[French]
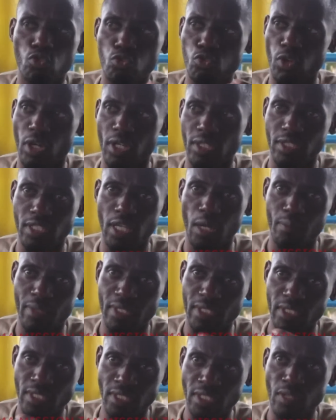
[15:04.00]
toujours
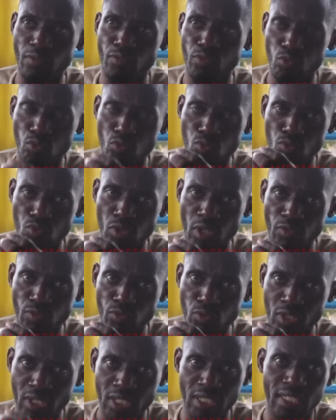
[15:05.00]
ensemble je vous, je
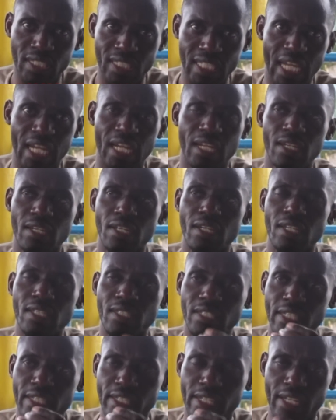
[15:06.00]
vous dis ça
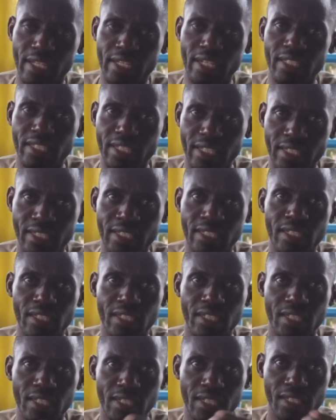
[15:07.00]
si quelqu'un te dit
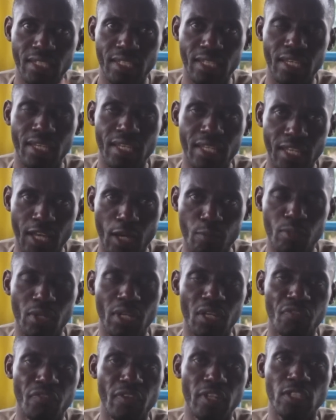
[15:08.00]
que
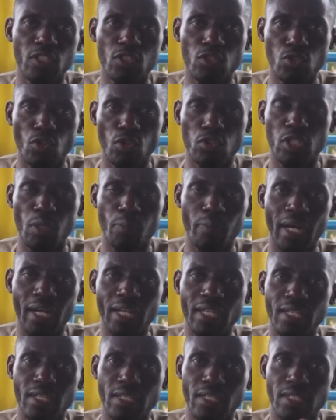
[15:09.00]
Kabila et Félix sont
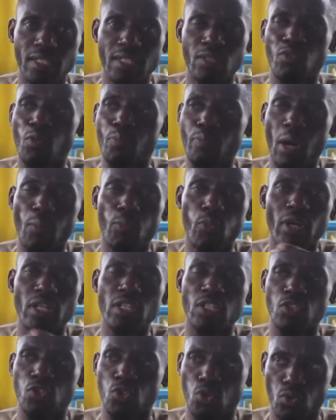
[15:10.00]
séparés il vous prend pour
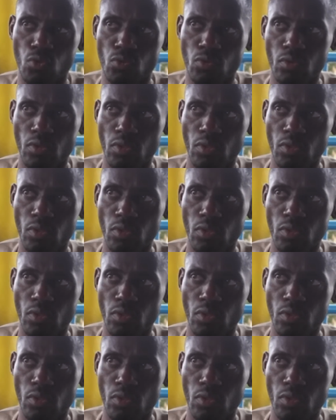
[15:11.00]
un idiot